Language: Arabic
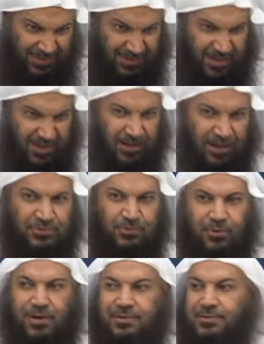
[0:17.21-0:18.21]
حق
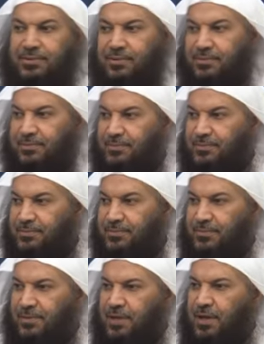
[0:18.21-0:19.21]
تقاته
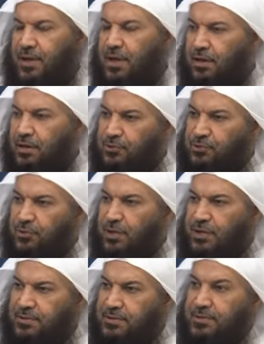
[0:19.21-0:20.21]
حق
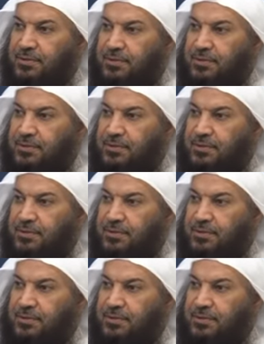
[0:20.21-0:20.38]
تقاته